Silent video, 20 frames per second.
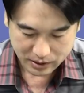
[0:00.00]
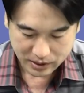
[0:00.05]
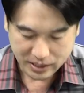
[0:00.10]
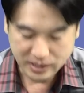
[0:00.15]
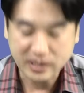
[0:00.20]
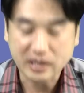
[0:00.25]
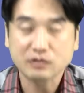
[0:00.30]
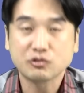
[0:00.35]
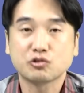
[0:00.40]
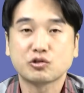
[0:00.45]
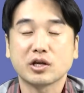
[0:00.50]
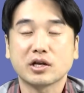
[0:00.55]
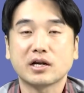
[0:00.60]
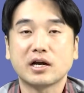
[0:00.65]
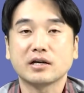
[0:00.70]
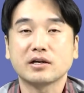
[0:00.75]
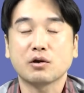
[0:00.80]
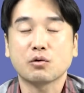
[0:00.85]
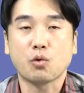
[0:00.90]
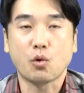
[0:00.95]
해당
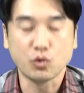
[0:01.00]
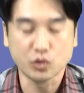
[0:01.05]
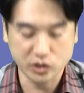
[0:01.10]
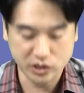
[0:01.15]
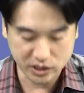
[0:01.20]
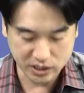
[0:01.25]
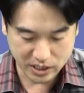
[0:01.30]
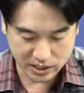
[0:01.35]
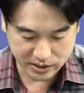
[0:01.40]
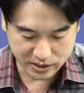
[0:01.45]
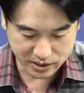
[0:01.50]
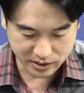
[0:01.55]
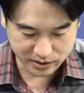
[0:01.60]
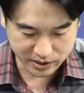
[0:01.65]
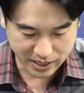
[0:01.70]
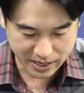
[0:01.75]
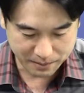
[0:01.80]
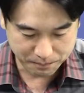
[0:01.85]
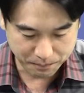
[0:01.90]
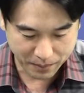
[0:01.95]
주택가격
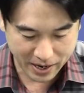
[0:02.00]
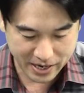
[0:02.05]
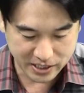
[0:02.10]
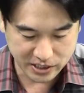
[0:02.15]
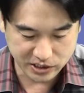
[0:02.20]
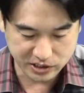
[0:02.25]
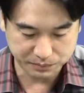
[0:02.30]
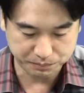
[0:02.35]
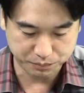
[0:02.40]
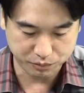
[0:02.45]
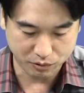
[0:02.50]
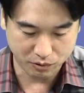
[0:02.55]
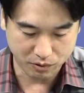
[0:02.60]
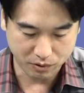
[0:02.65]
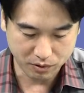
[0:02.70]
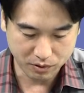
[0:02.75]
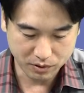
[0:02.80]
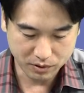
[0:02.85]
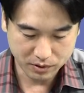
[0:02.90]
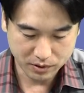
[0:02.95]
공시가격의
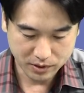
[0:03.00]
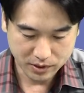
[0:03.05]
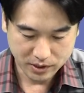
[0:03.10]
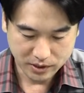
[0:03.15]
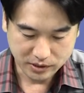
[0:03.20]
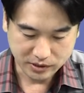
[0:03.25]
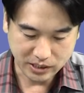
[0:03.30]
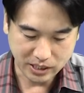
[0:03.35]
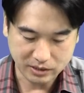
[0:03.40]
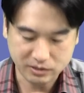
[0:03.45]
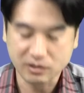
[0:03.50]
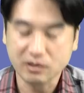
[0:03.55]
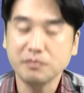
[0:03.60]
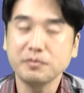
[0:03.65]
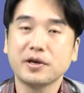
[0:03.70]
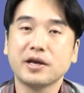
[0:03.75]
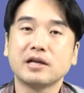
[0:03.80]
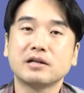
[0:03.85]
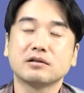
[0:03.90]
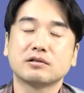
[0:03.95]
120%. 자
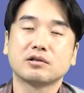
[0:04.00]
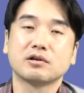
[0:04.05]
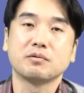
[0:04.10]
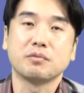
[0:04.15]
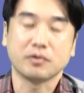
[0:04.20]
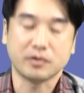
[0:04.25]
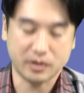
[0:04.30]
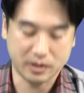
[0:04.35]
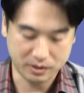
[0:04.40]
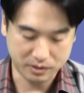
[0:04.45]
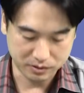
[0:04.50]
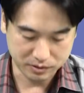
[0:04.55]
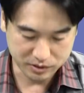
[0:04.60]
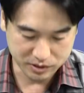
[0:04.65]
그러면 예를 들어볼게요.